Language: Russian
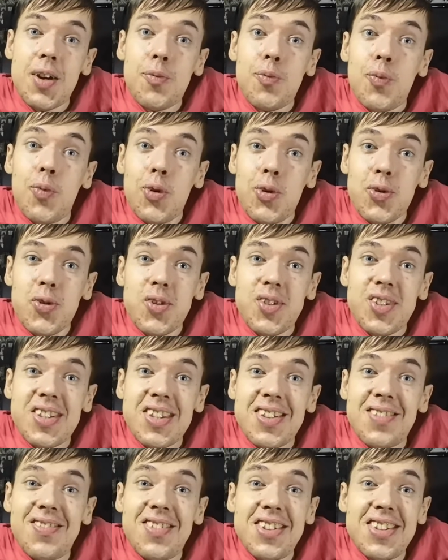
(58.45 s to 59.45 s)

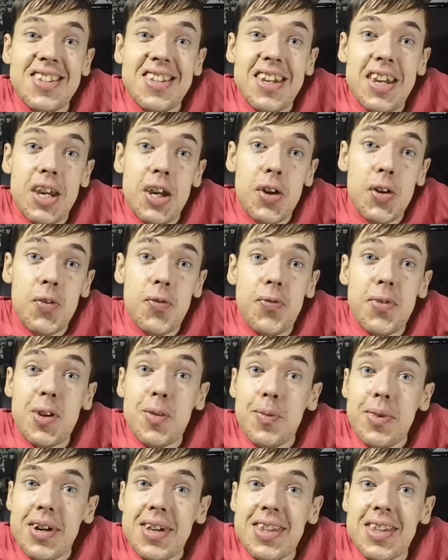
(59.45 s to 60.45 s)
бонусы в виде
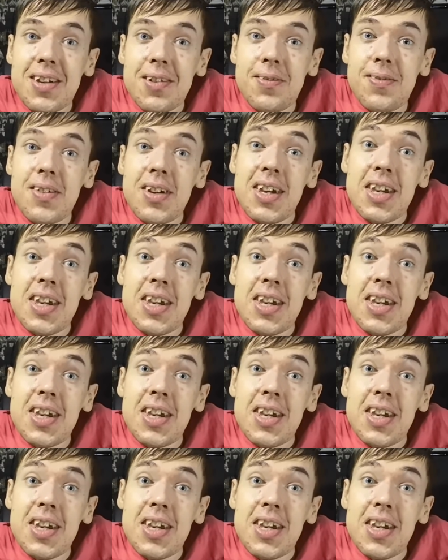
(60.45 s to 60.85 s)
фрибетов